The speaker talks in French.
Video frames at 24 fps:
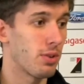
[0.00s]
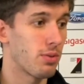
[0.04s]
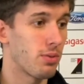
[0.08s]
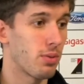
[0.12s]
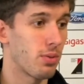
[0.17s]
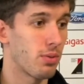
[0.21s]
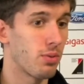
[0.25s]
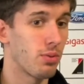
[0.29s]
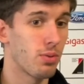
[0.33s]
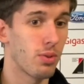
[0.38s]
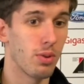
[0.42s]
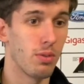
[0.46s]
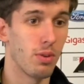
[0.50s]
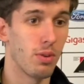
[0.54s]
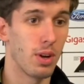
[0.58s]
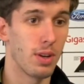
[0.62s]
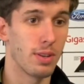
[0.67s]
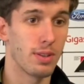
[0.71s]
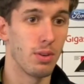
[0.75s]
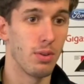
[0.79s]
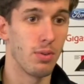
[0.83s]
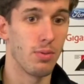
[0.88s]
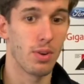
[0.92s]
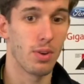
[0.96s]
surtout que voilà,
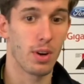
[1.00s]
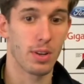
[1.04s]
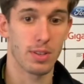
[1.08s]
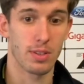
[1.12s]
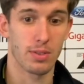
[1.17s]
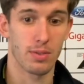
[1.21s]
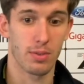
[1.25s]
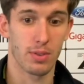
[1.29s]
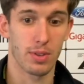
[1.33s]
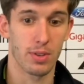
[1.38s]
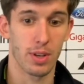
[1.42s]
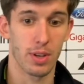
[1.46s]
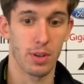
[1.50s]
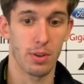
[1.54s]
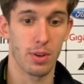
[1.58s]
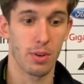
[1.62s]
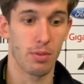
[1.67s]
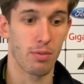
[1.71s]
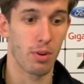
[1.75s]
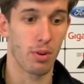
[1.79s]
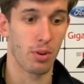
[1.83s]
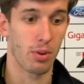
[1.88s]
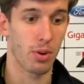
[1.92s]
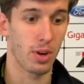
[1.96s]
c'est le phare, c'est censé être
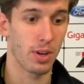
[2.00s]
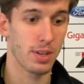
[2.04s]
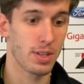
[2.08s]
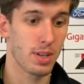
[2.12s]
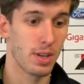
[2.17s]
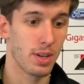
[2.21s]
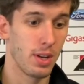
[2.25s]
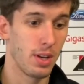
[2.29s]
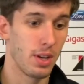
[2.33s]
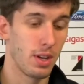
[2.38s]
notre forteresse.